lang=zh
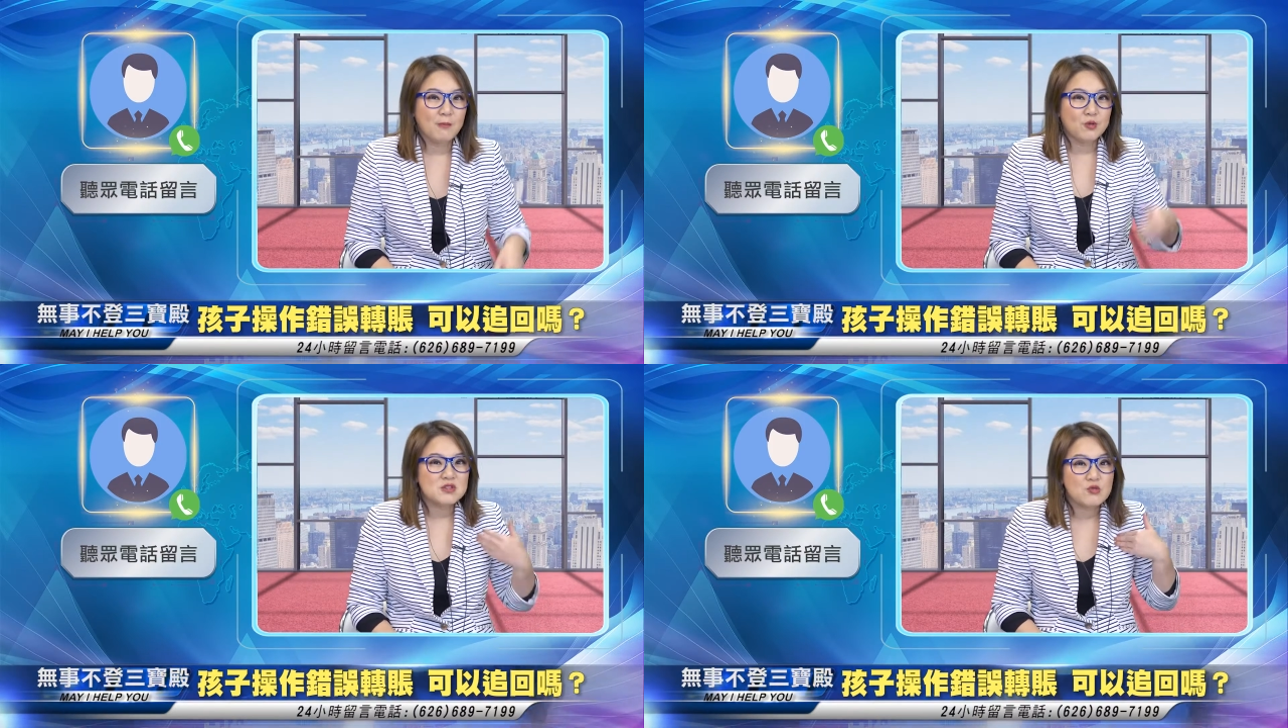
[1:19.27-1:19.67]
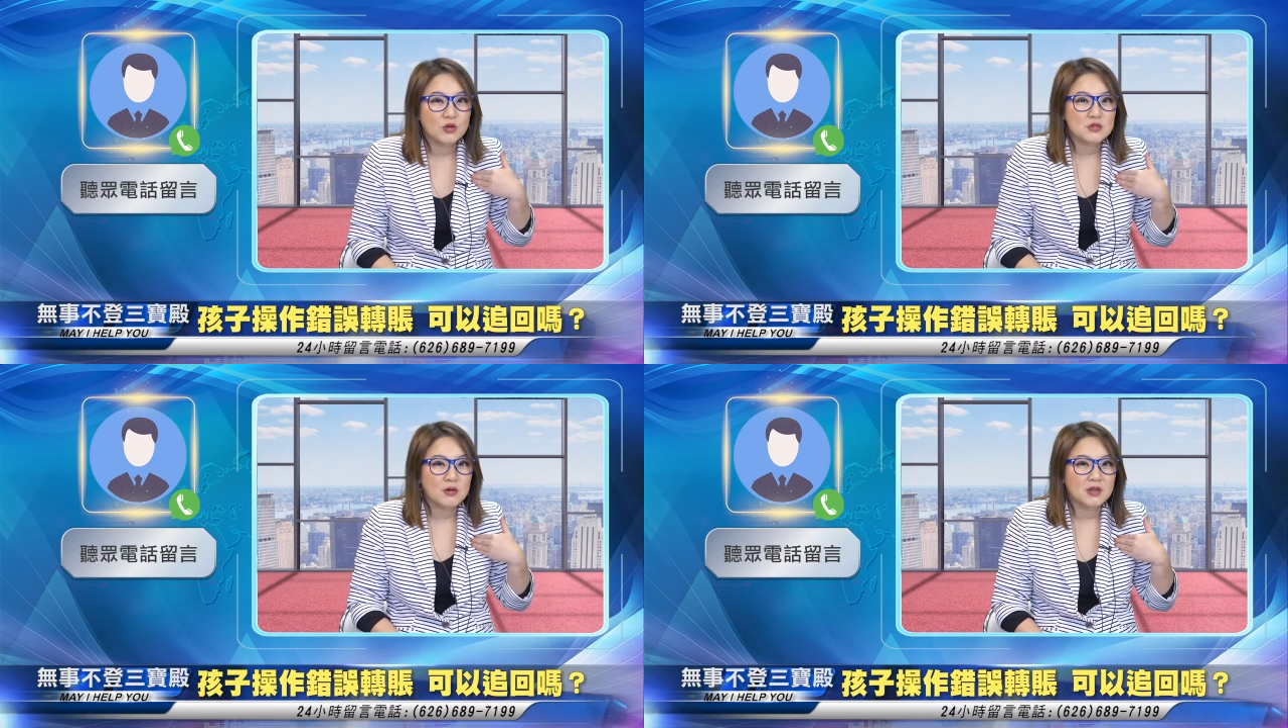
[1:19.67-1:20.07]
不是
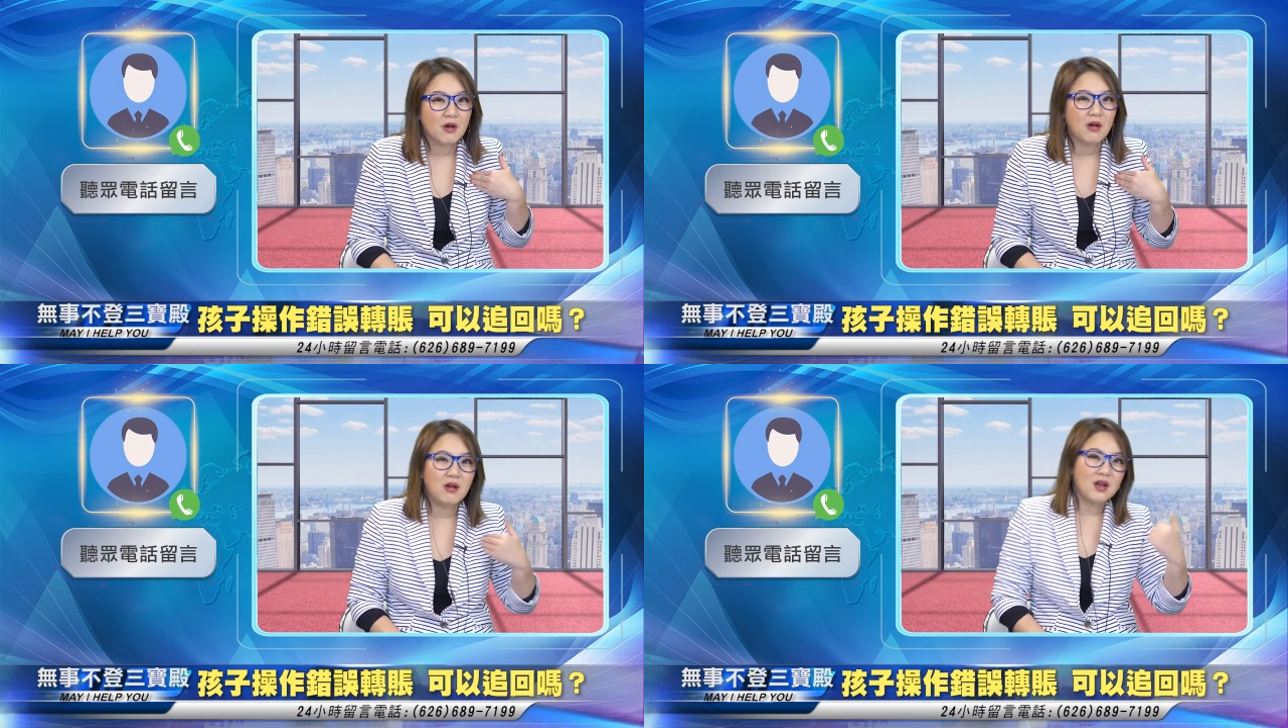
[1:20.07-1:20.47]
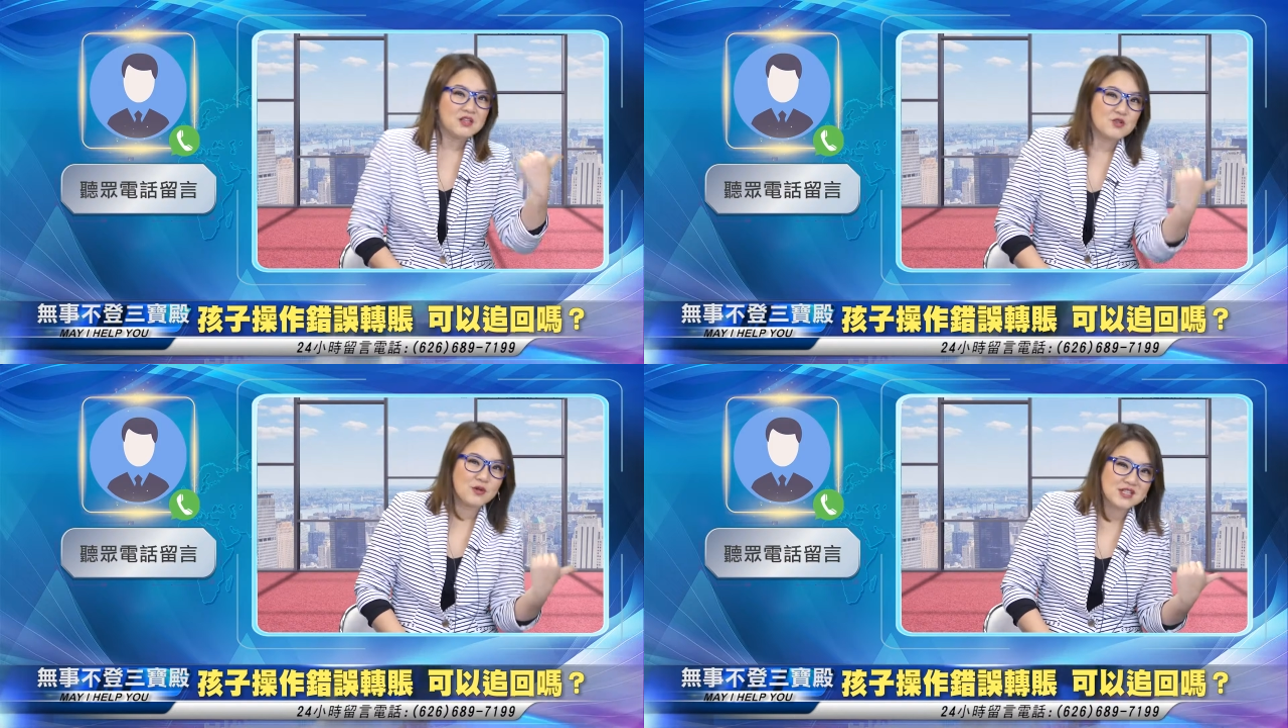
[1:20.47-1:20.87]
我做的哦，
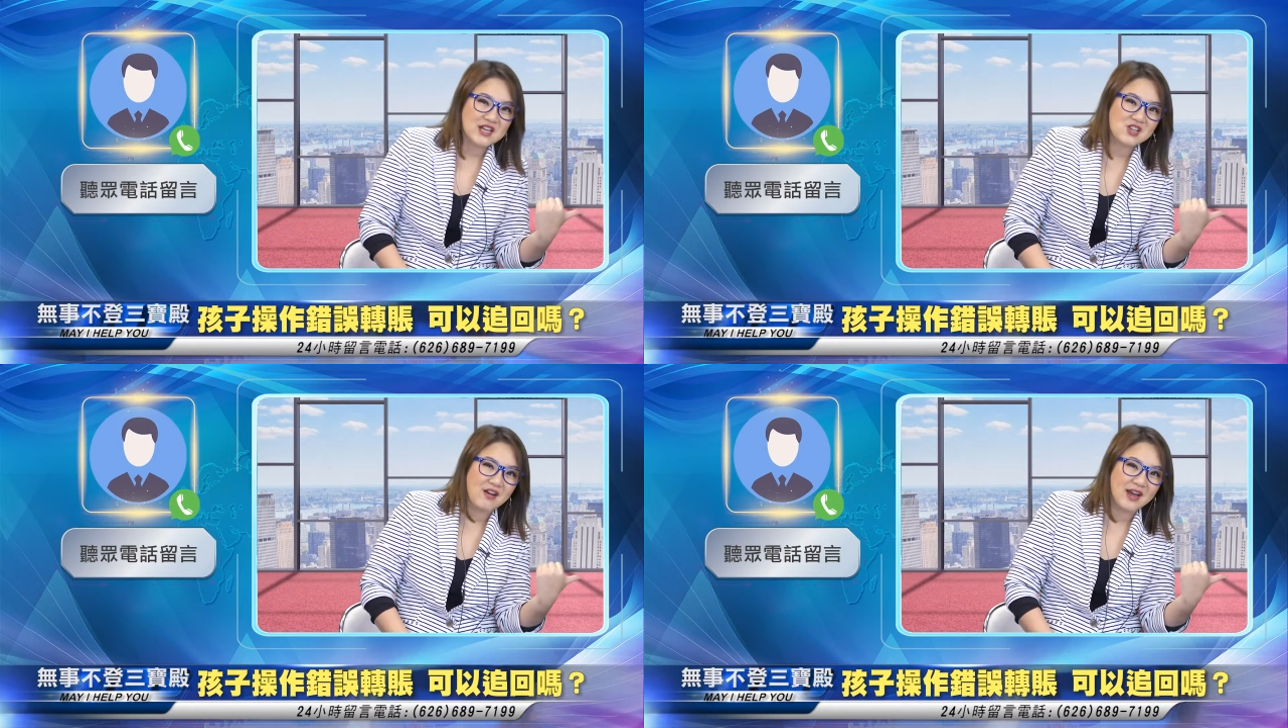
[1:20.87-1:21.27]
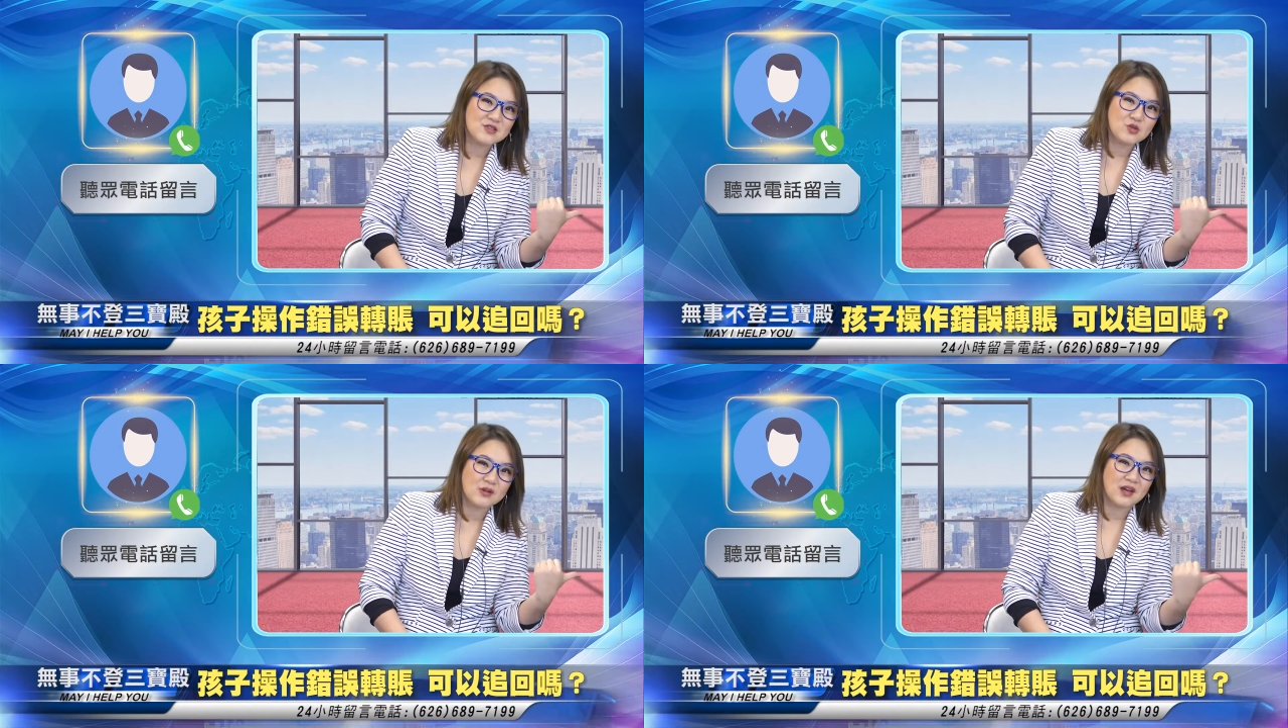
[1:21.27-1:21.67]
是我家小
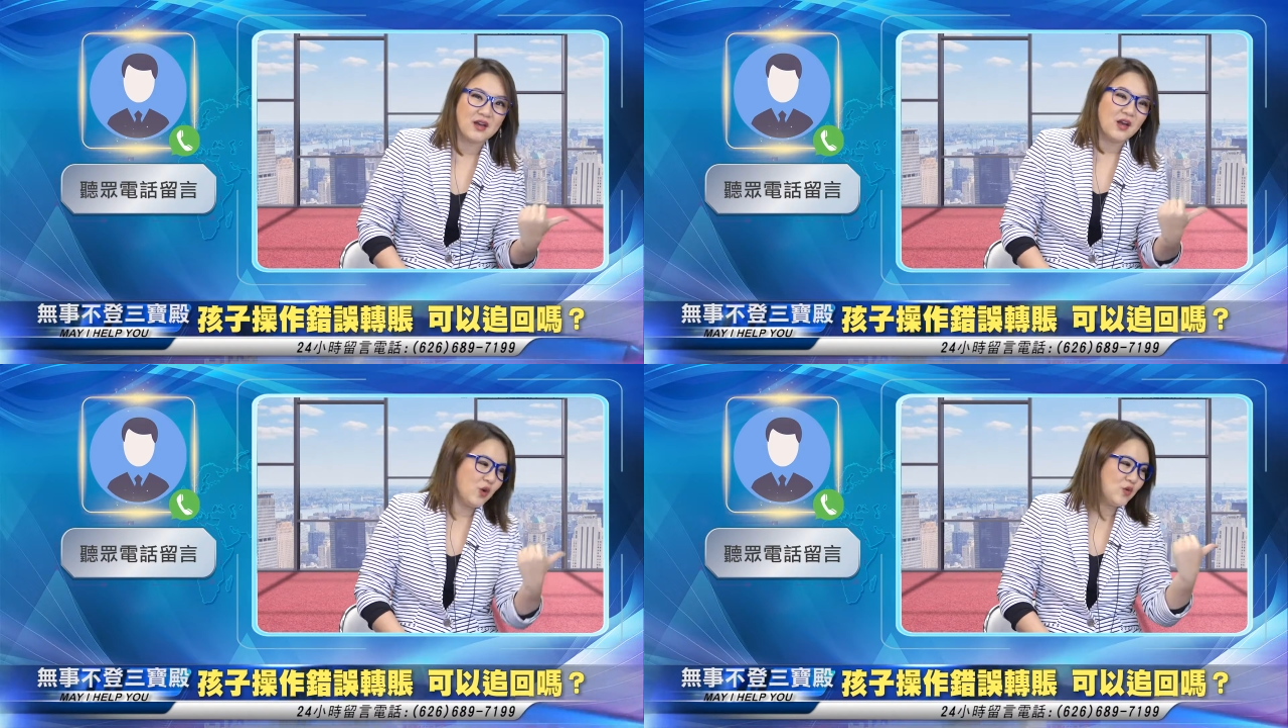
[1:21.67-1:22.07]
孩做的，